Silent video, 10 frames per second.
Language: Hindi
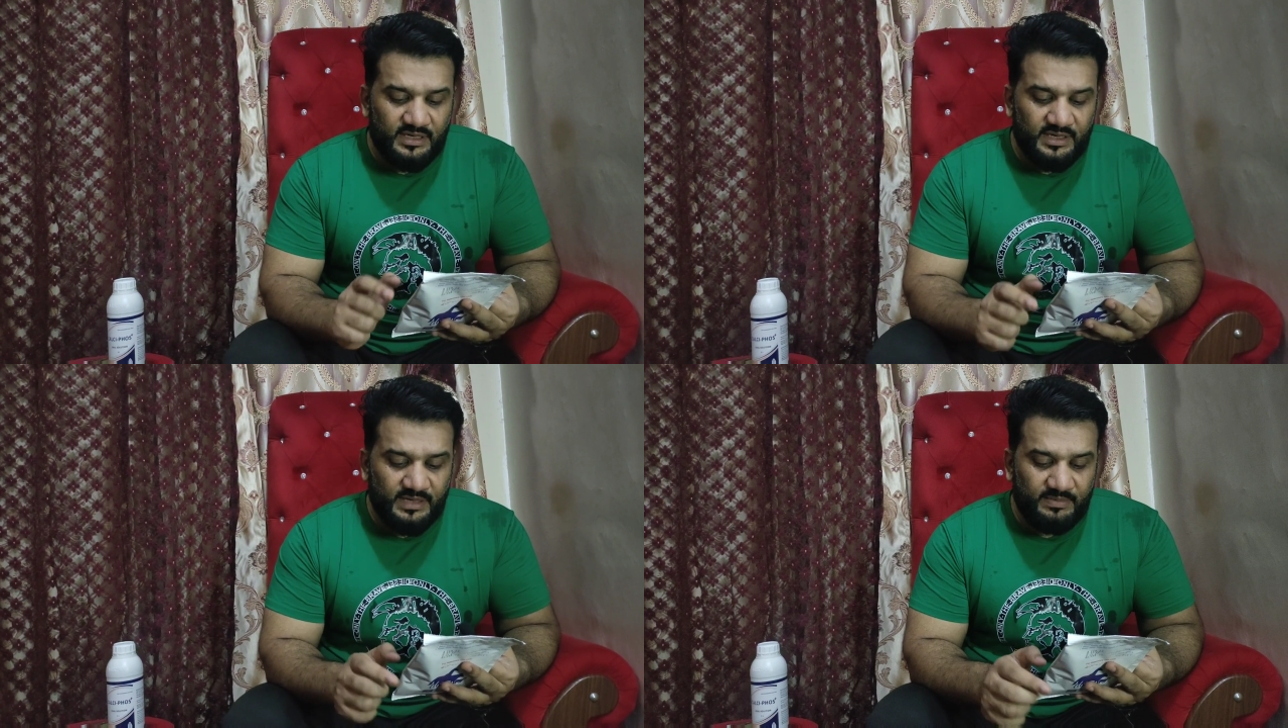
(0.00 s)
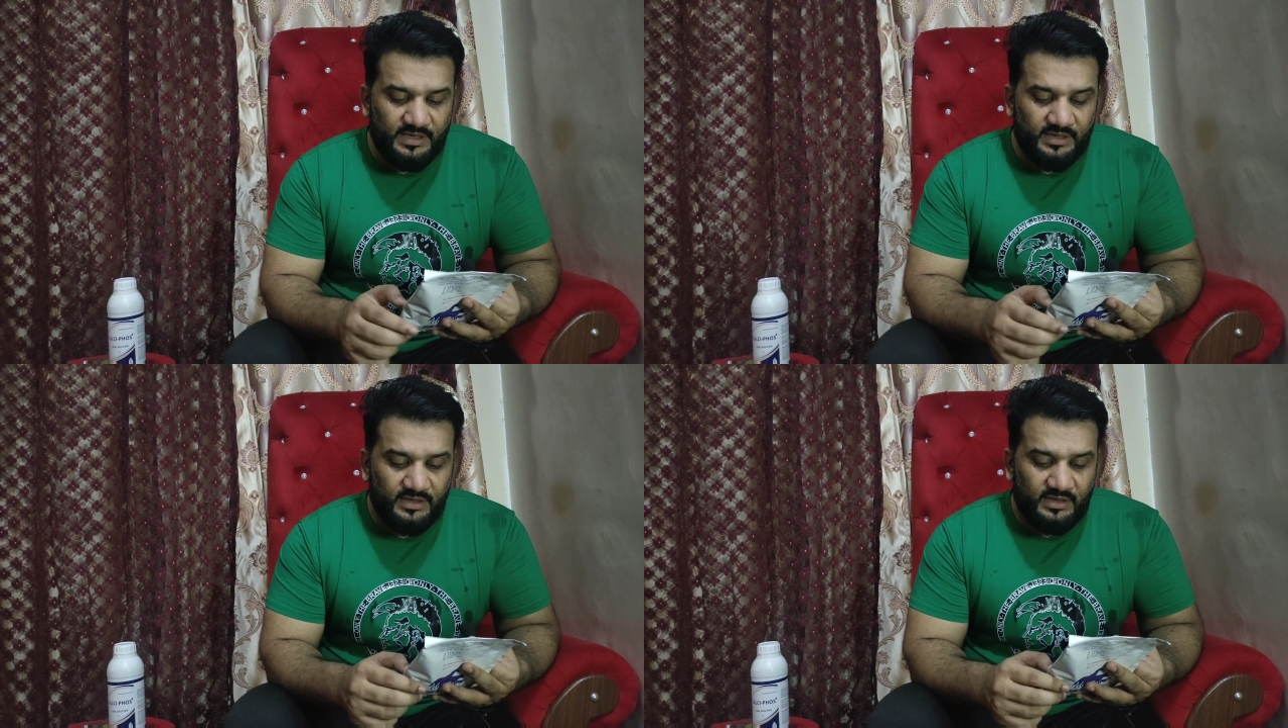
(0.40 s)
चार लीटर
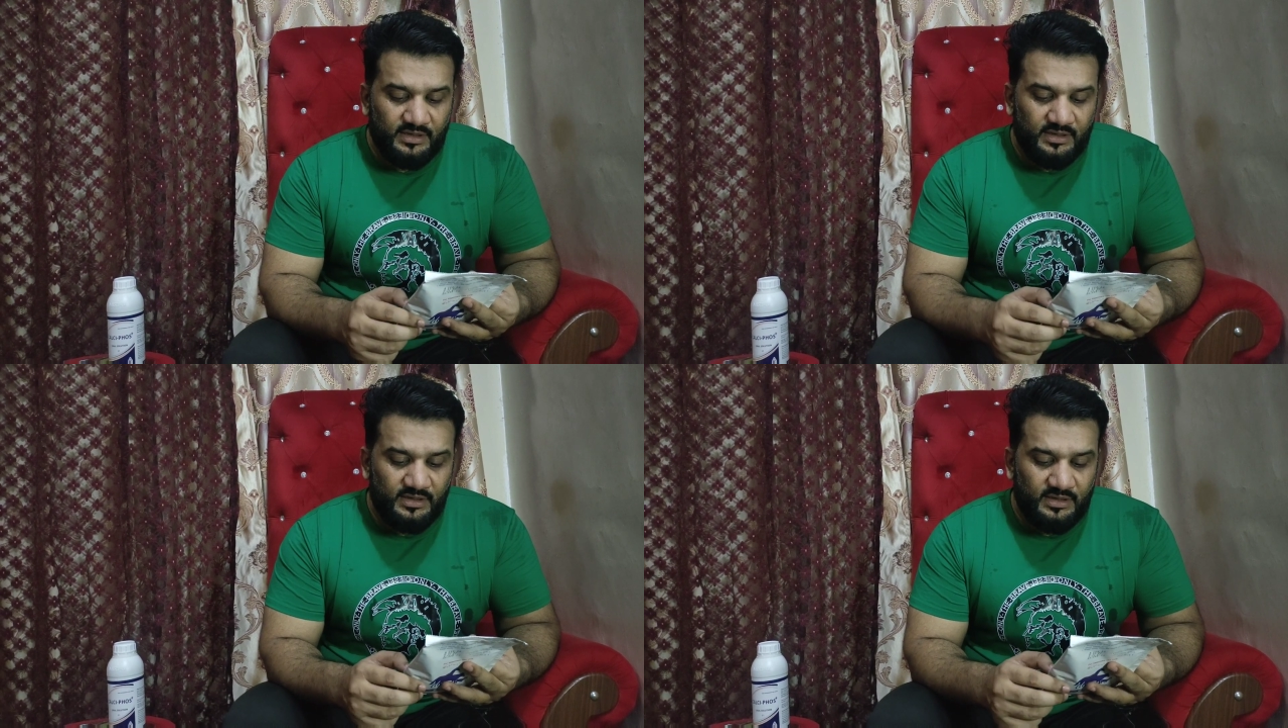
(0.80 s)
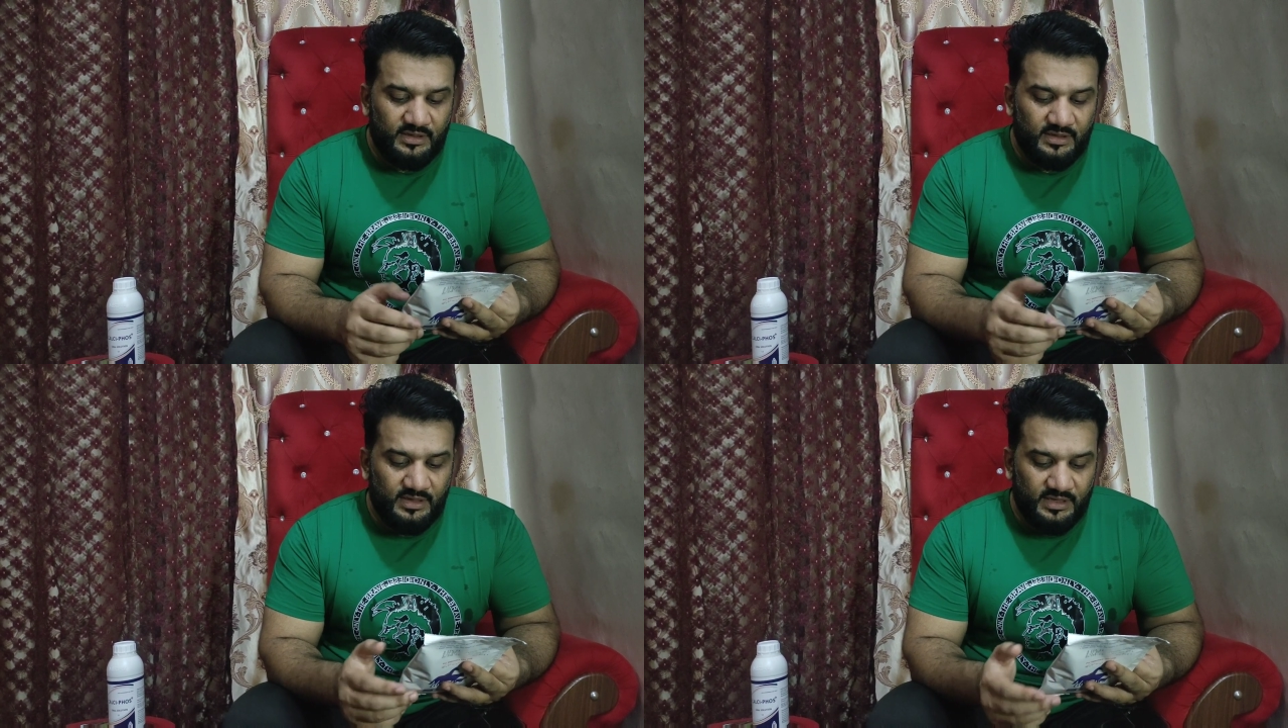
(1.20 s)

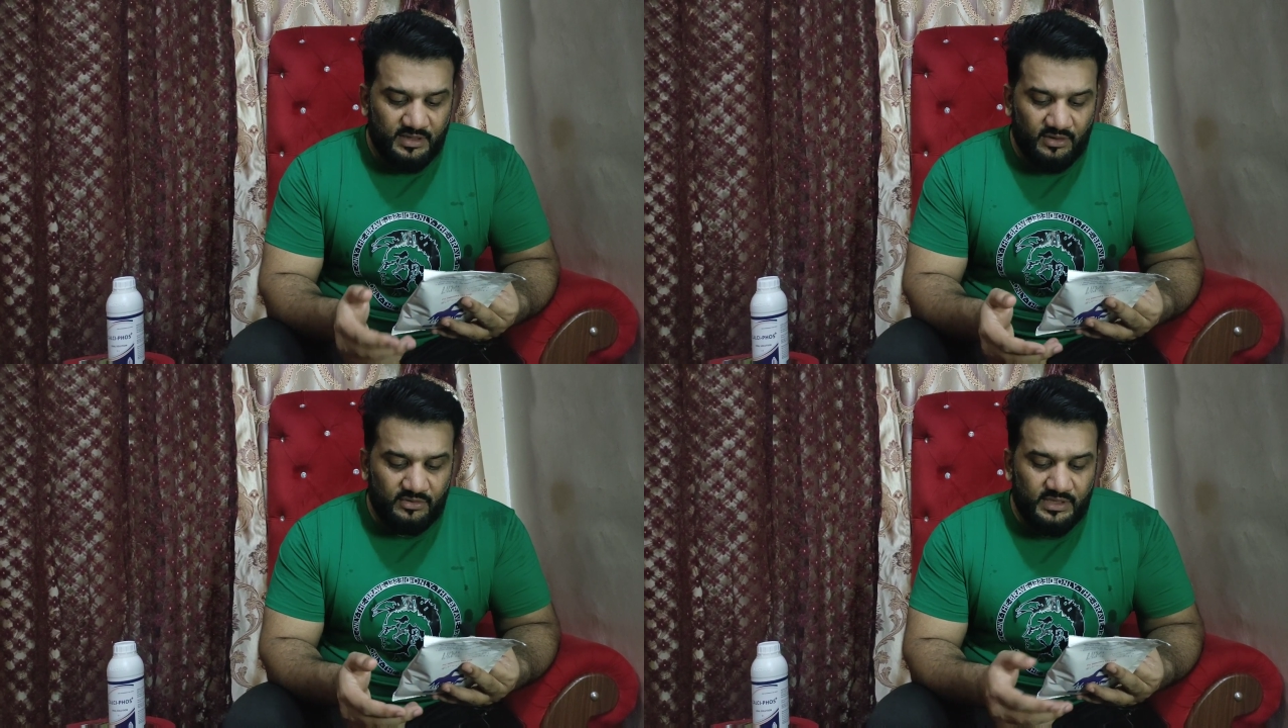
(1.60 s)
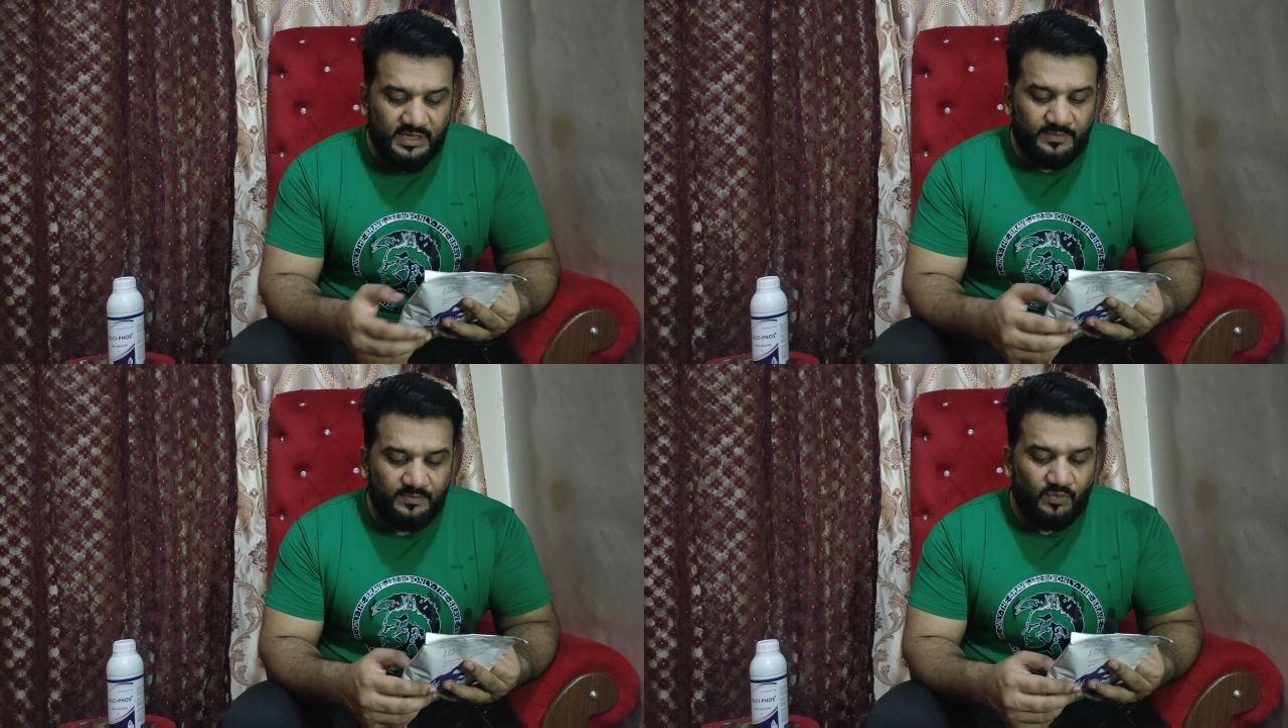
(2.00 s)
में लिखा
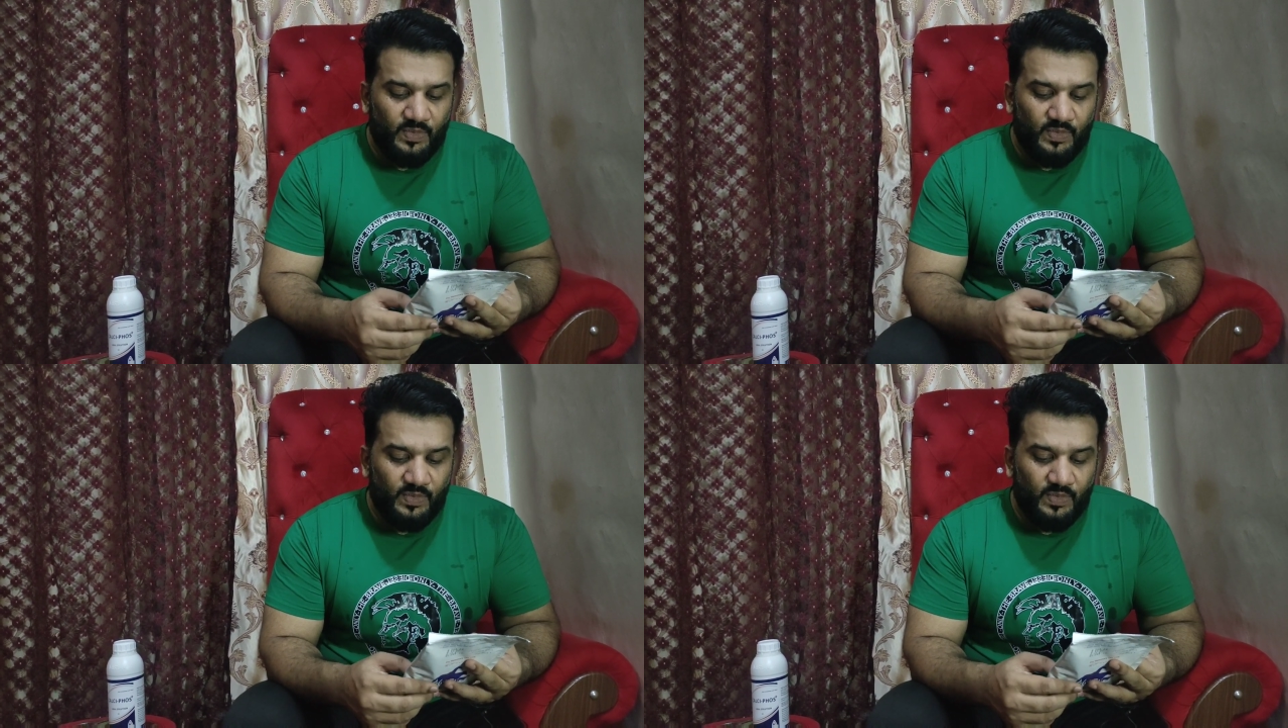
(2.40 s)
होता है